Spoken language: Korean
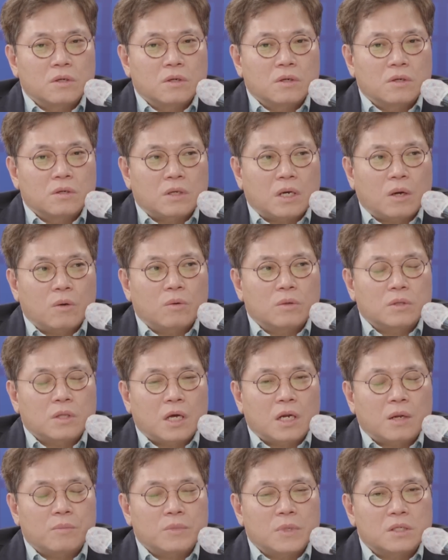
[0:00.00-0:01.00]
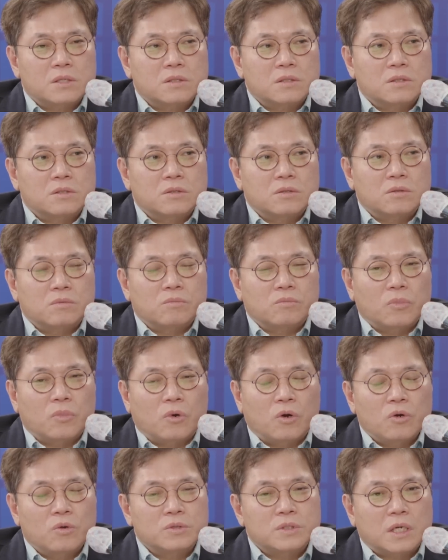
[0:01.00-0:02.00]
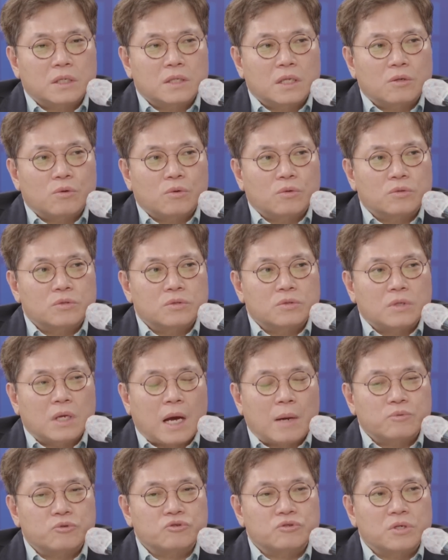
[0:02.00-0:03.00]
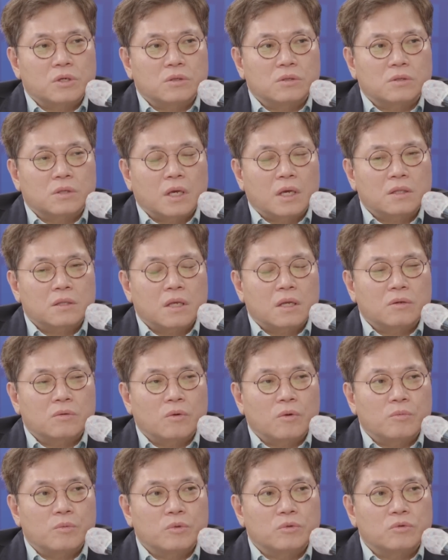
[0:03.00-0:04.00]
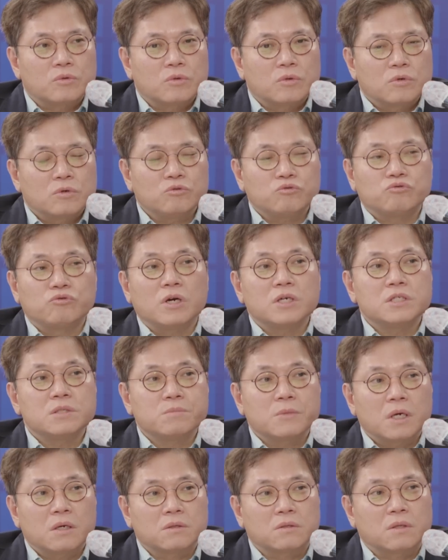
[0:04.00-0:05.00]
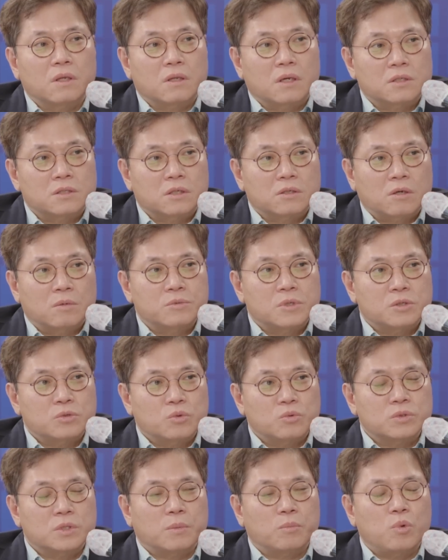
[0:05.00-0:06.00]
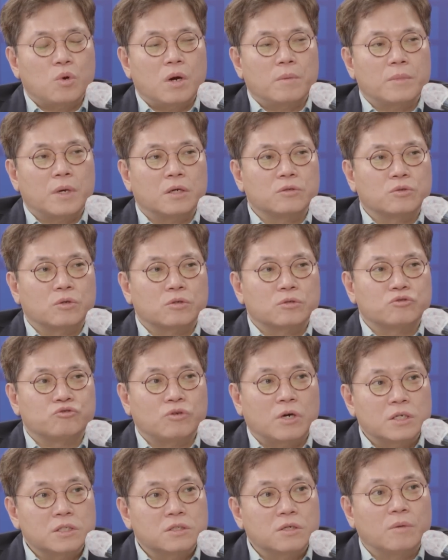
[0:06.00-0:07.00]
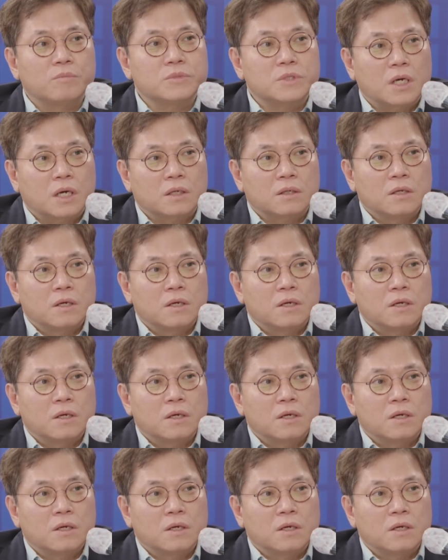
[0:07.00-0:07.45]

야권 탄압 내지는 뭐 언론 상대로 압수수색을 이렇게 했다는 거면 네. 그거 누가 했습니까 그때 당시에 검찰총장 음. 포함해가지고 중앙지검장